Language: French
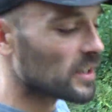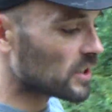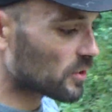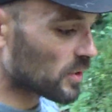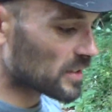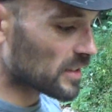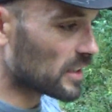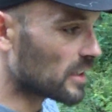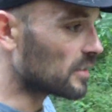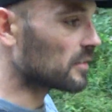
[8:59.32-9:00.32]
je suis
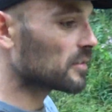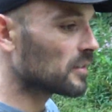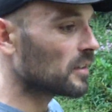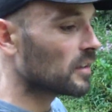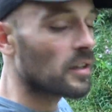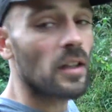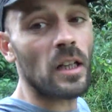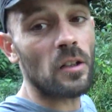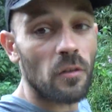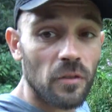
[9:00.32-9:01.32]
installé.
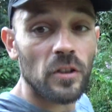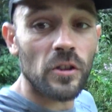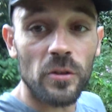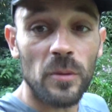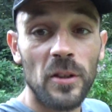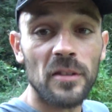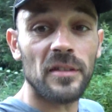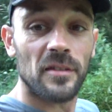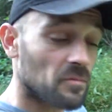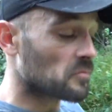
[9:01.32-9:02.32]
Alors franchement,
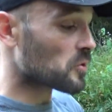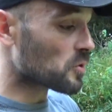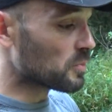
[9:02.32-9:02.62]
je suis